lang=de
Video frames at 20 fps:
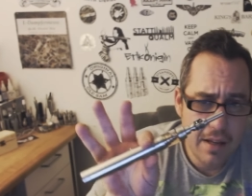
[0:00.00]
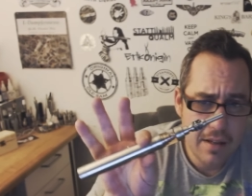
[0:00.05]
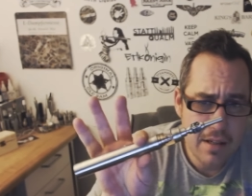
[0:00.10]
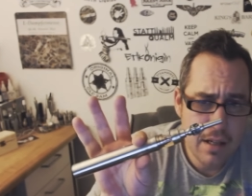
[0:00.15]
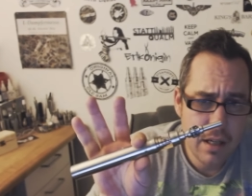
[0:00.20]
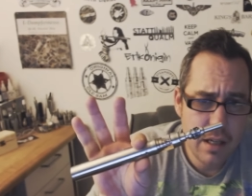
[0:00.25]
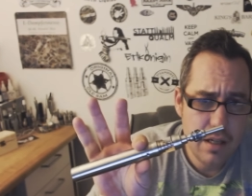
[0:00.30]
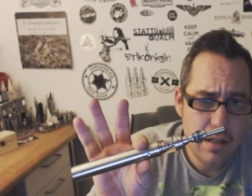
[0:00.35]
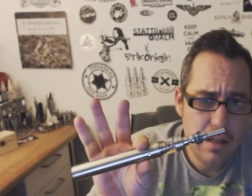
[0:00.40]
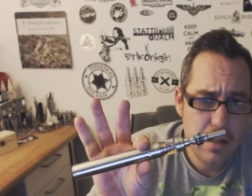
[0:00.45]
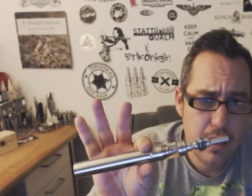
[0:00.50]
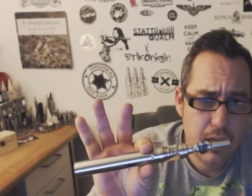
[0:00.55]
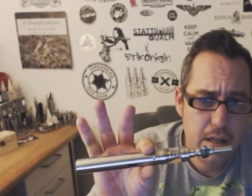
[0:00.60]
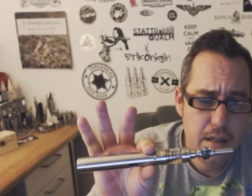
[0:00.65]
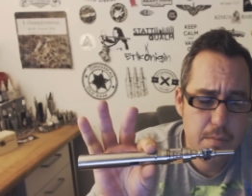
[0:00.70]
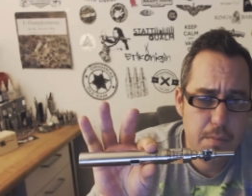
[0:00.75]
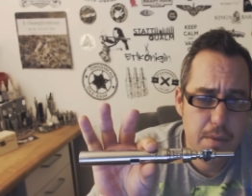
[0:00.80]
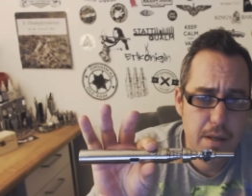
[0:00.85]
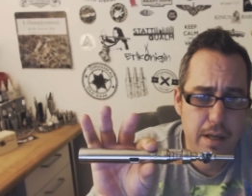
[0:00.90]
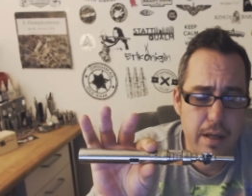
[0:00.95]
Das Gerät hier
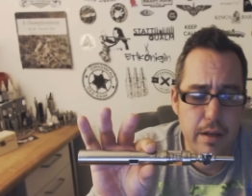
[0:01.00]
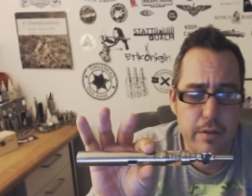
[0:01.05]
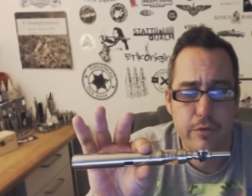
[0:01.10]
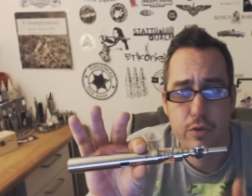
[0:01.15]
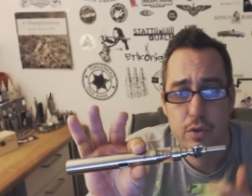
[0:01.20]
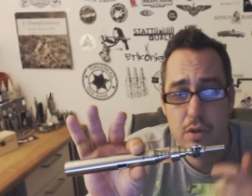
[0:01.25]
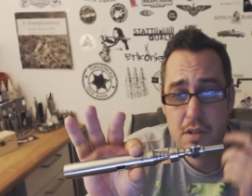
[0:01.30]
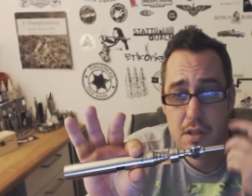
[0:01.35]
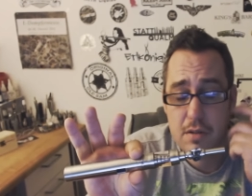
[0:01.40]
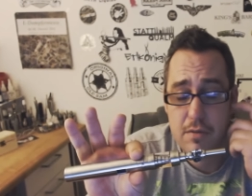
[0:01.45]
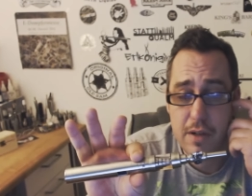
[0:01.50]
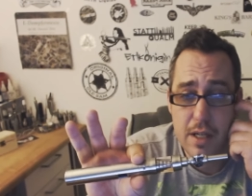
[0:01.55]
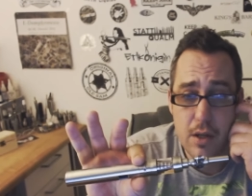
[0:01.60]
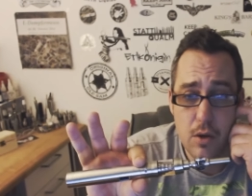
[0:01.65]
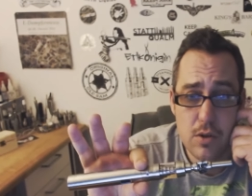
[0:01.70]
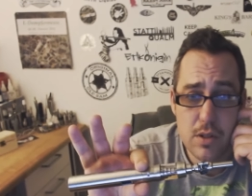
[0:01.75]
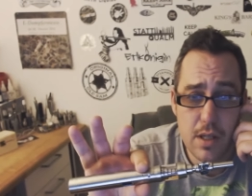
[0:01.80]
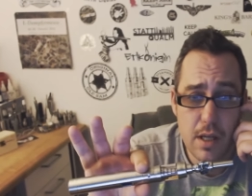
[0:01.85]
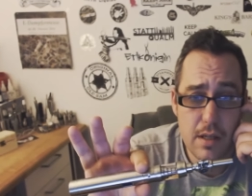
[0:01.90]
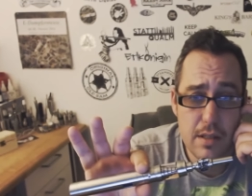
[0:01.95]
liegt bei 40
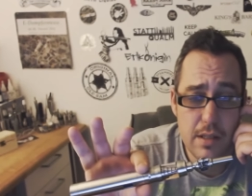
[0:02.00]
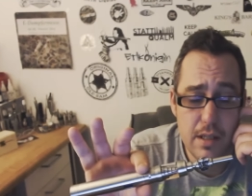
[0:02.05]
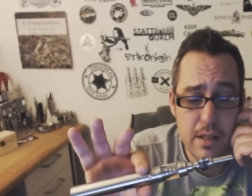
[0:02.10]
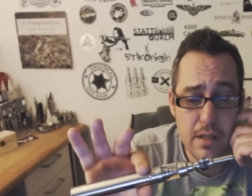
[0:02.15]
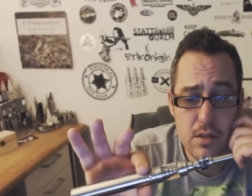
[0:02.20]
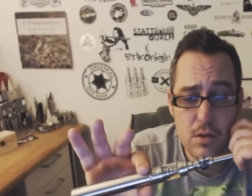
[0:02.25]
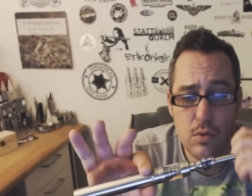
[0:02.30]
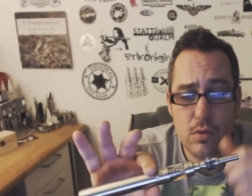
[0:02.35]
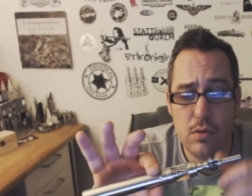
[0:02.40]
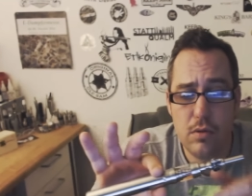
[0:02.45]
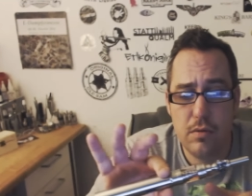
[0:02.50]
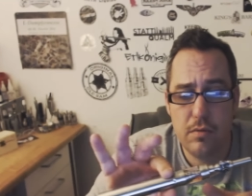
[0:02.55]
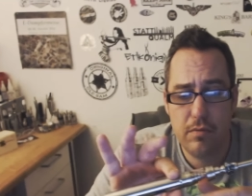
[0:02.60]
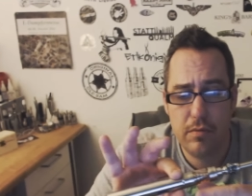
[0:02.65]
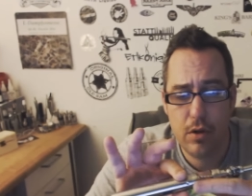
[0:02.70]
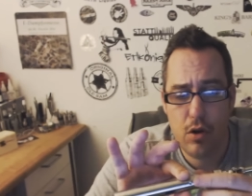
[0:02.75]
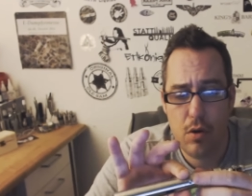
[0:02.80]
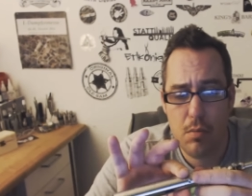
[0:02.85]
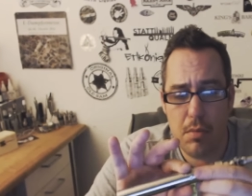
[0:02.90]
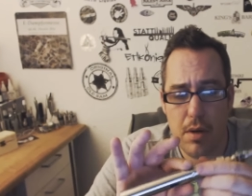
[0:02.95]
Watt Ausgangsleistung.
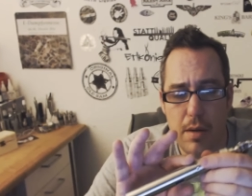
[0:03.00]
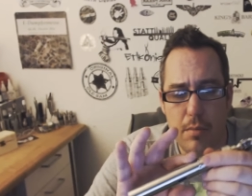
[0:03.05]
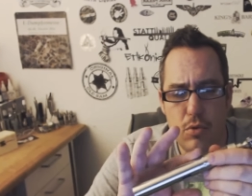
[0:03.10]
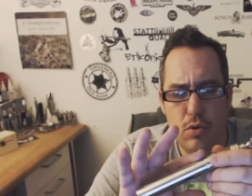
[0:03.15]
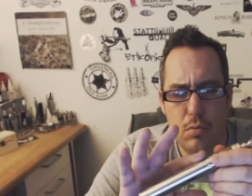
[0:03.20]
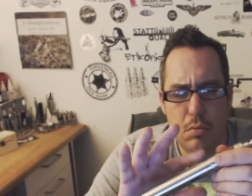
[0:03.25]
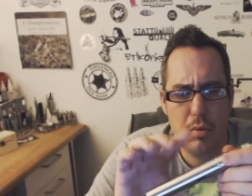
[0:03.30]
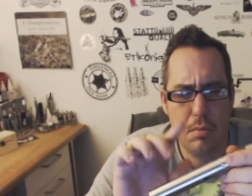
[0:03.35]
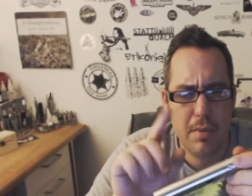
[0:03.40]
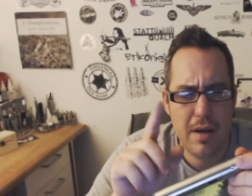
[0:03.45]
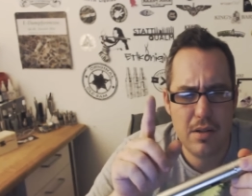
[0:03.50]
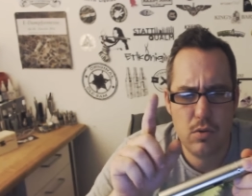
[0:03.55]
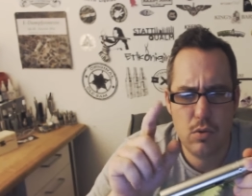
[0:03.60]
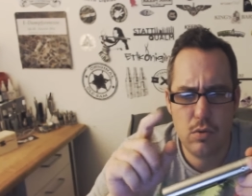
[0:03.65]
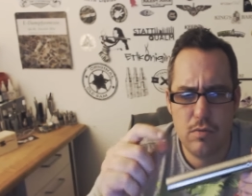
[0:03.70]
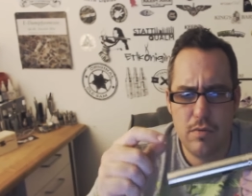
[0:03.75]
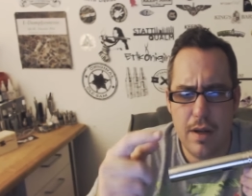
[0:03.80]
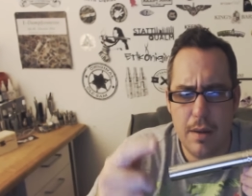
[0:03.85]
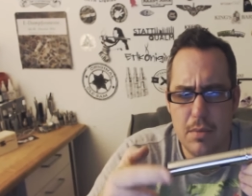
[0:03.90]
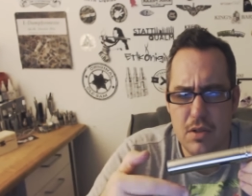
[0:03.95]
Wir kommen mal eben zur
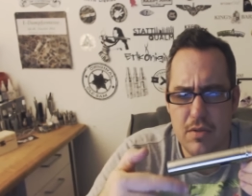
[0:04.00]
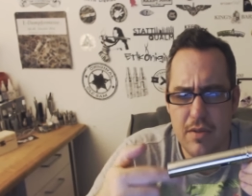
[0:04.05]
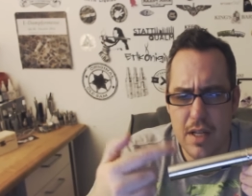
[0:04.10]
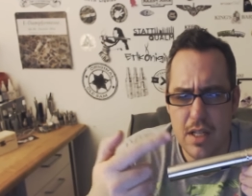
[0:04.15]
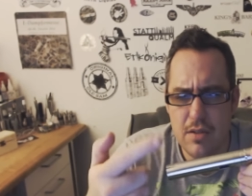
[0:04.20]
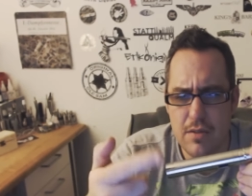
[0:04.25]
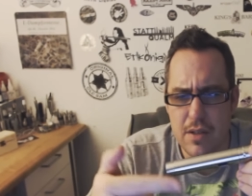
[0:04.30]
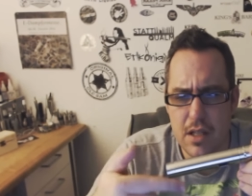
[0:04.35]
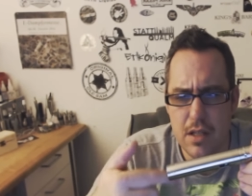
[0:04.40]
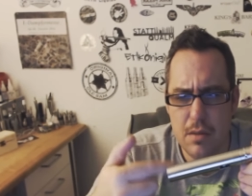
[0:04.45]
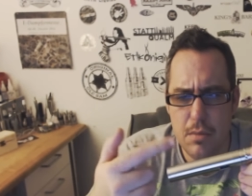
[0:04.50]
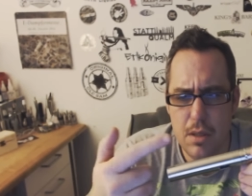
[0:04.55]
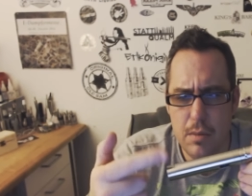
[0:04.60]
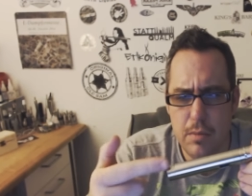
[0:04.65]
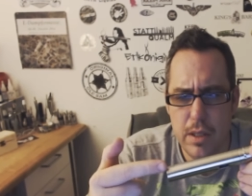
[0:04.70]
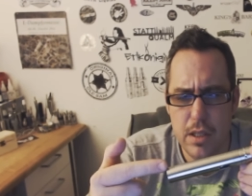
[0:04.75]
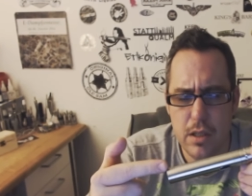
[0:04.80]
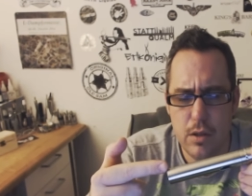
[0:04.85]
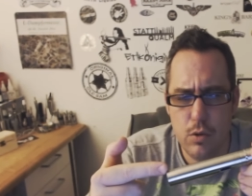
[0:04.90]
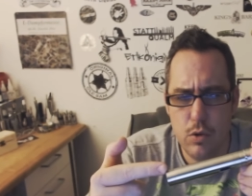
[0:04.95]
Bemassung. Wir haben 22
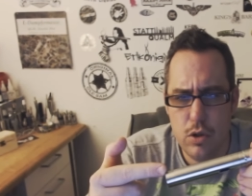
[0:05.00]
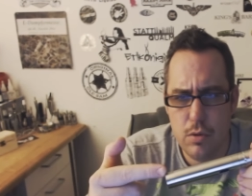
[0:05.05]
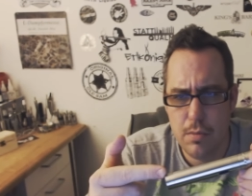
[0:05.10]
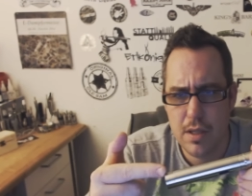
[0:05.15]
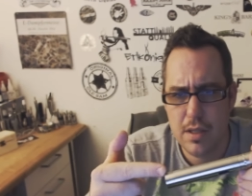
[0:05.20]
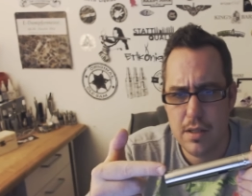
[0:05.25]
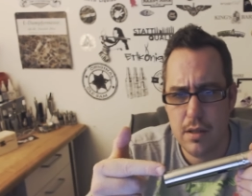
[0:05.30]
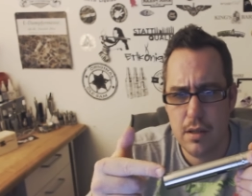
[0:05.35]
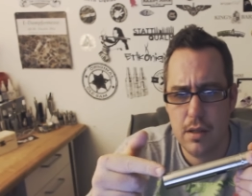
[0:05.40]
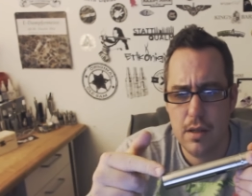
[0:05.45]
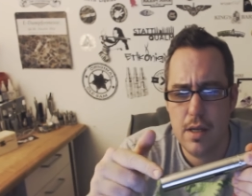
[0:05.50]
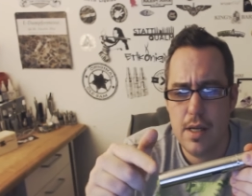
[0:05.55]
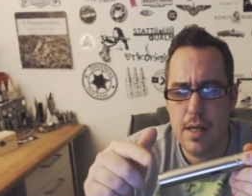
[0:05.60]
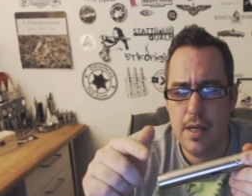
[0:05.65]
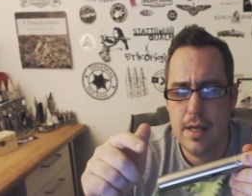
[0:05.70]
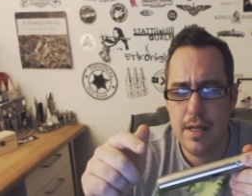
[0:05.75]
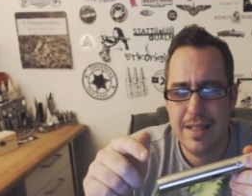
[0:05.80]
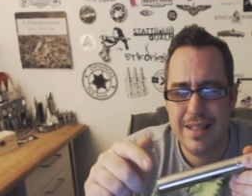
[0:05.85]
mm Durchmesser,